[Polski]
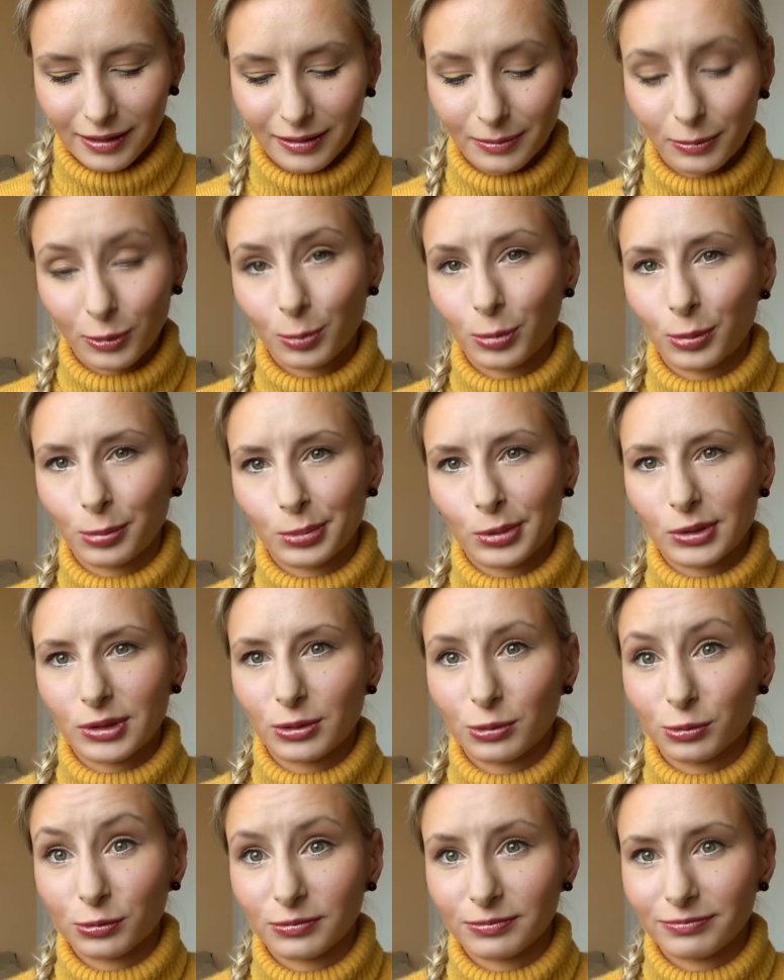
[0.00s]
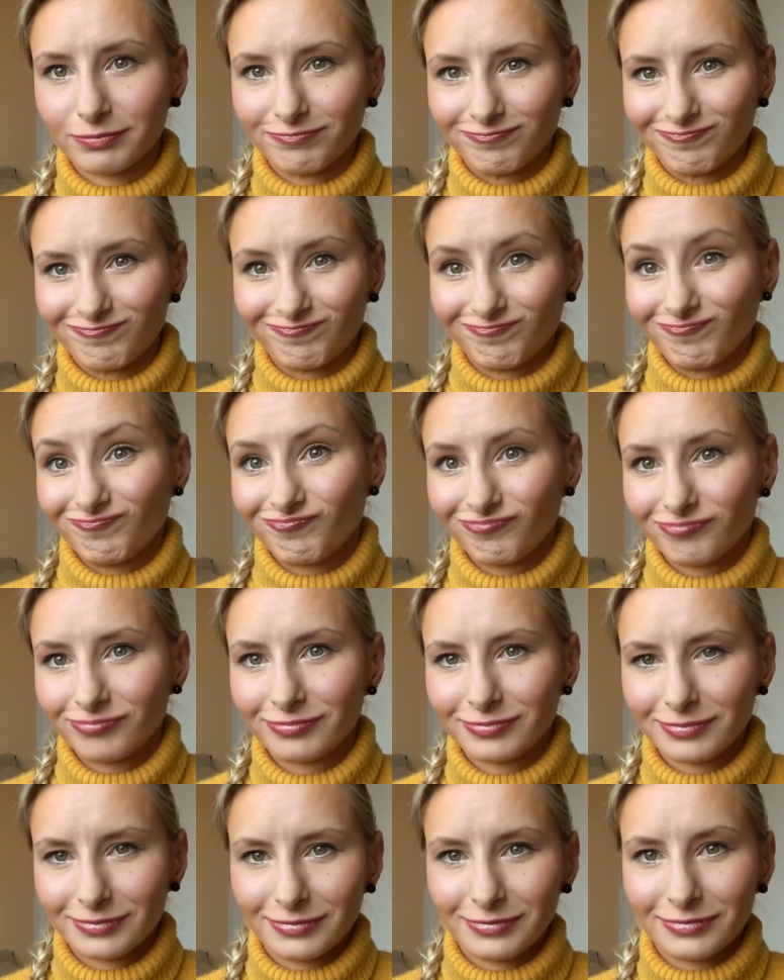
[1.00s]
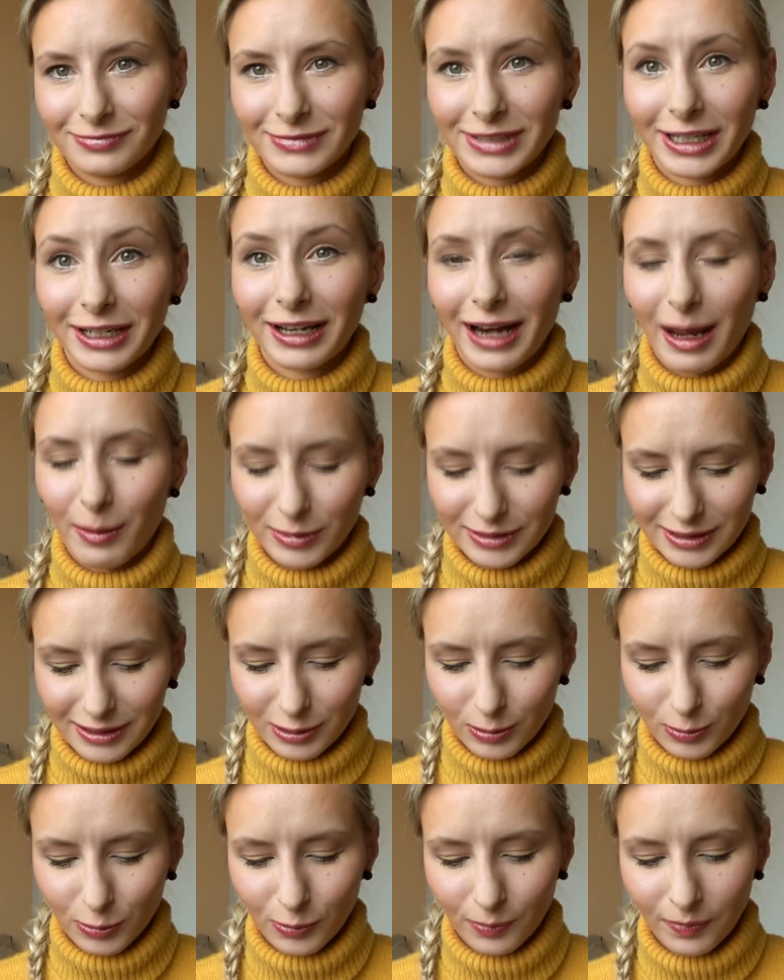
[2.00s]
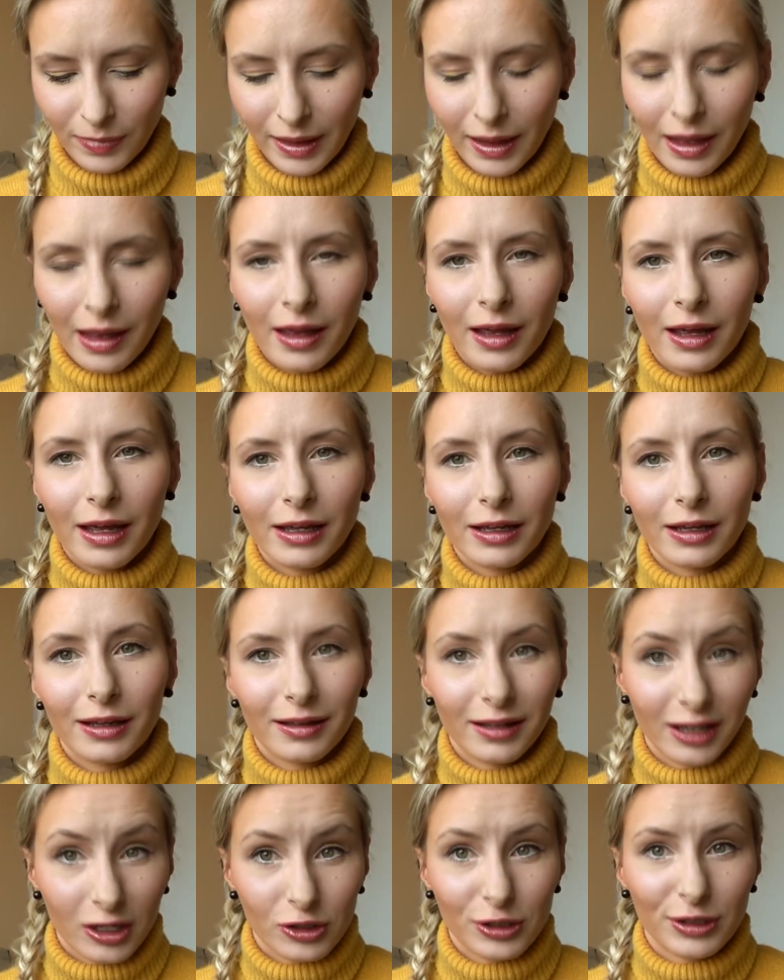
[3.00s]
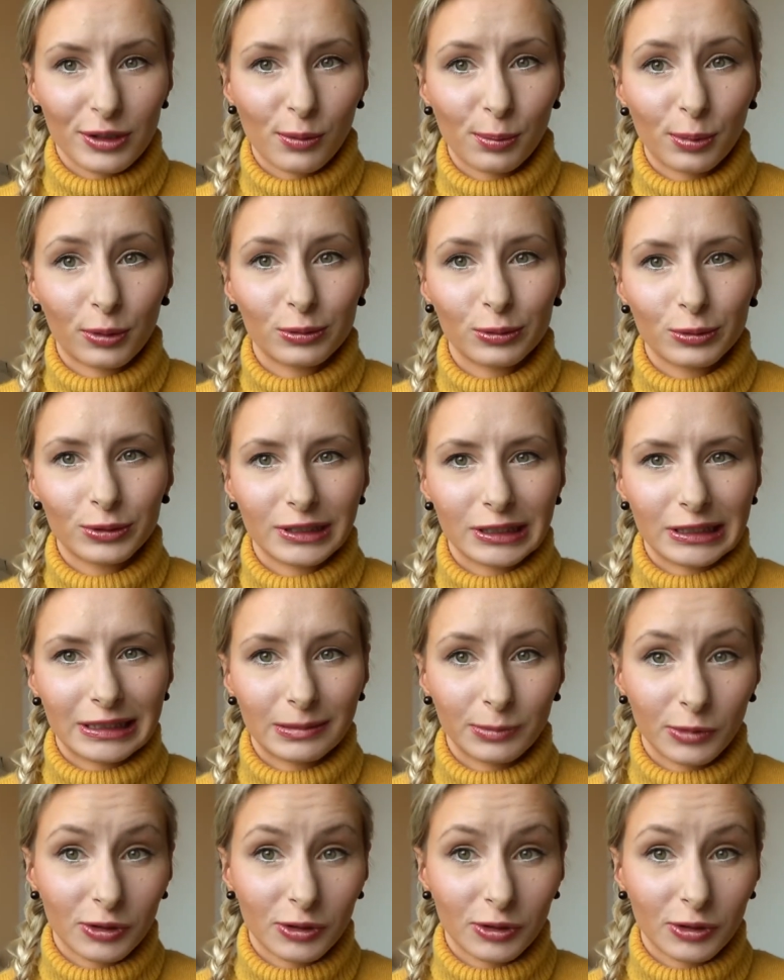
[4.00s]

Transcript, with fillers: y, bo po prostu mm, nie gramy ze sobą. Y, jeśli są produkty z